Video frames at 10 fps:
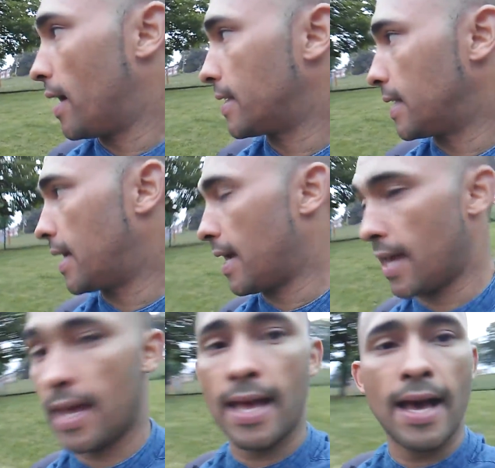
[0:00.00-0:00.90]
Así
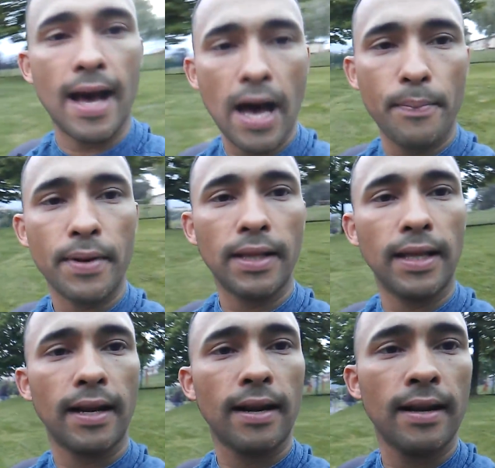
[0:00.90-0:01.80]
que
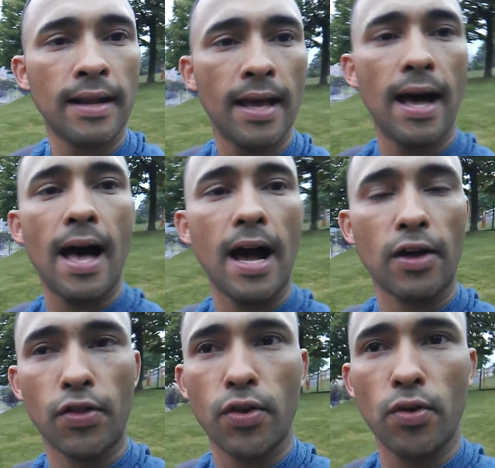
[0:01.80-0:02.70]
aprender,
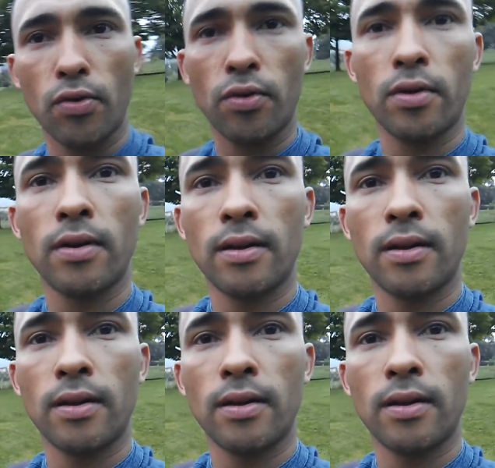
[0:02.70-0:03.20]
acción,